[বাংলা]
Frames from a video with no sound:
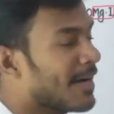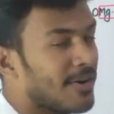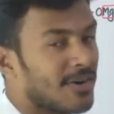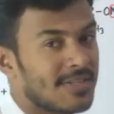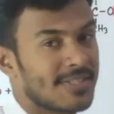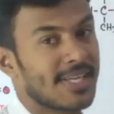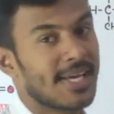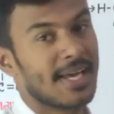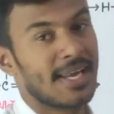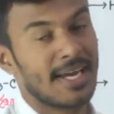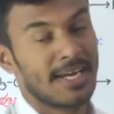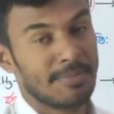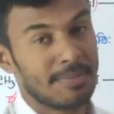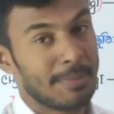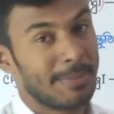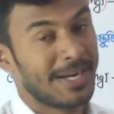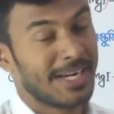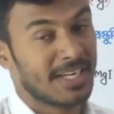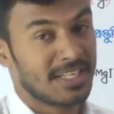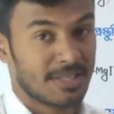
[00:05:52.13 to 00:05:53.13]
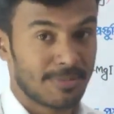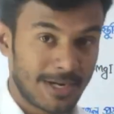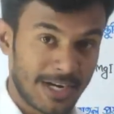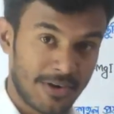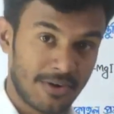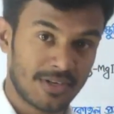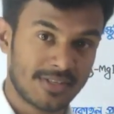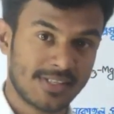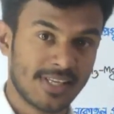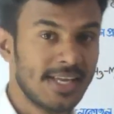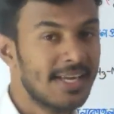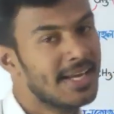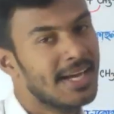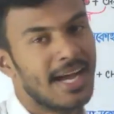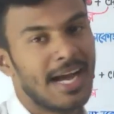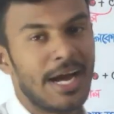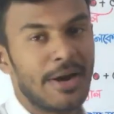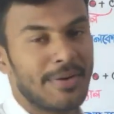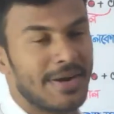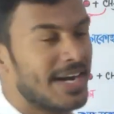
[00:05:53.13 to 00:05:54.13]
হাইড্রক্সি হ্যালাইড বা ম্যাগনেশিয়াম হাইড্রক্সি
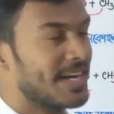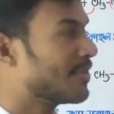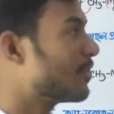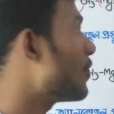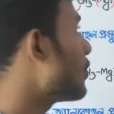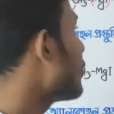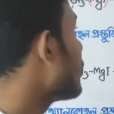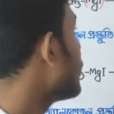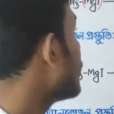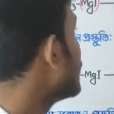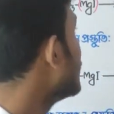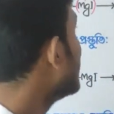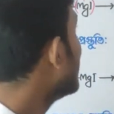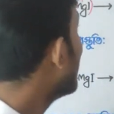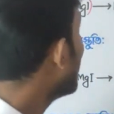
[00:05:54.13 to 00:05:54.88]
আয়োডাইড তৈরি হলো